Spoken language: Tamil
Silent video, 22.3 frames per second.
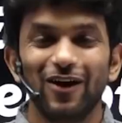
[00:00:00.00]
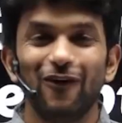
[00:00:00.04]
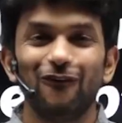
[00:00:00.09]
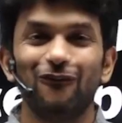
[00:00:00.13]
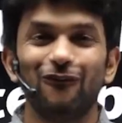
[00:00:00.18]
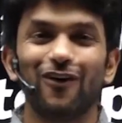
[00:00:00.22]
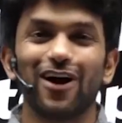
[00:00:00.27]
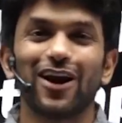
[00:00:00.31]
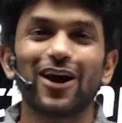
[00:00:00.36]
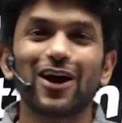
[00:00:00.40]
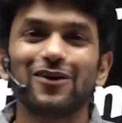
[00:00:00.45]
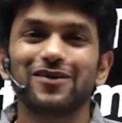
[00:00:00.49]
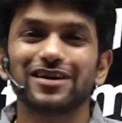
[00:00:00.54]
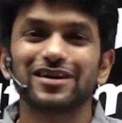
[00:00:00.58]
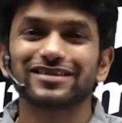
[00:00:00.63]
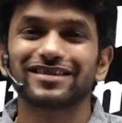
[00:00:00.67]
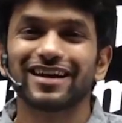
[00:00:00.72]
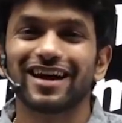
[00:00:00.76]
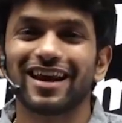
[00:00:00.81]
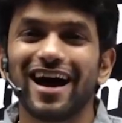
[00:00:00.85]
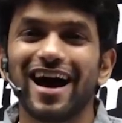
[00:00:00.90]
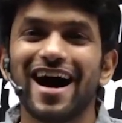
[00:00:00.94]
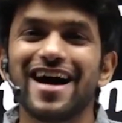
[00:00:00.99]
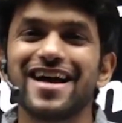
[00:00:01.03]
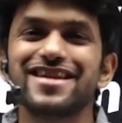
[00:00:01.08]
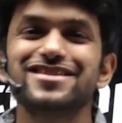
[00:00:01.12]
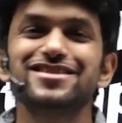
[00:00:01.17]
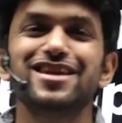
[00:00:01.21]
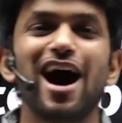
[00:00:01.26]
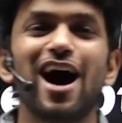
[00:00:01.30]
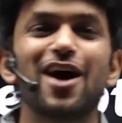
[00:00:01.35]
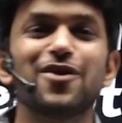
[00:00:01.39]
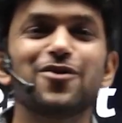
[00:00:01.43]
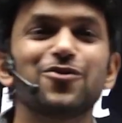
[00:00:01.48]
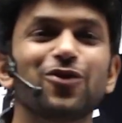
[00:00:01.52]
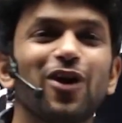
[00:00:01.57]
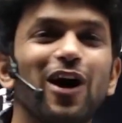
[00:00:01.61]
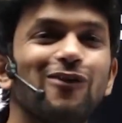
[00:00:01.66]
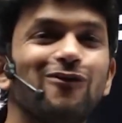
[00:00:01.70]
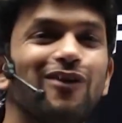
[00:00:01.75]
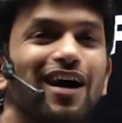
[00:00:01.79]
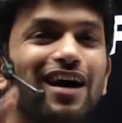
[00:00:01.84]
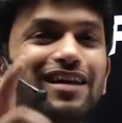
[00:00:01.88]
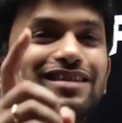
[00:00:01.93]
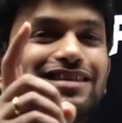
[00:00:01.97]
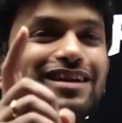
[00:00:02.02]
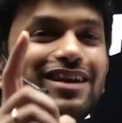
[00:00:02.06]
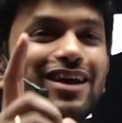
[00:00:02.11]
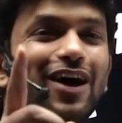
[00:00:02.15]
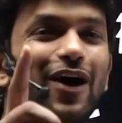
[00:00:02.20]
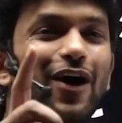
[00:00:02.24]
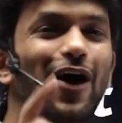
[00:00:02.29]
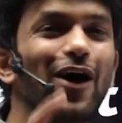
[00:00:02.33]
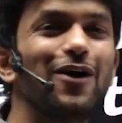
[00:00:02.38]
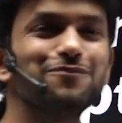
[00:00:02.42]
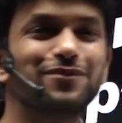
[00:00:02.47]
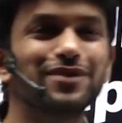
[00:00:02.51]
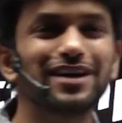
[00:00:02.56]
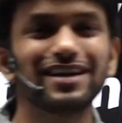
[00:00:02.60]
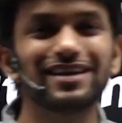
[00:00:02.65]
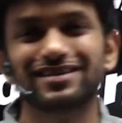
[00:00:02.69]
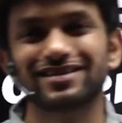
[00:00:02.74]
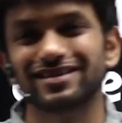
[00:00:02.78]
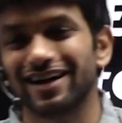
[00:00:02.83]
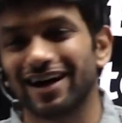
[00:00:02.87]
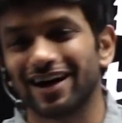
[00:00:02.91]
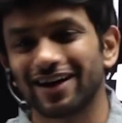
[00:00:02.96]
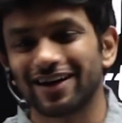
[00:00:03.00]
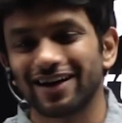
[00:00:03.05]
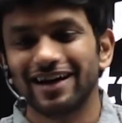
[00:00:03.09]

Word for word: வணக்கம் பசங்களா நான் உங்கள் வாத்தி அம்ரித் சார்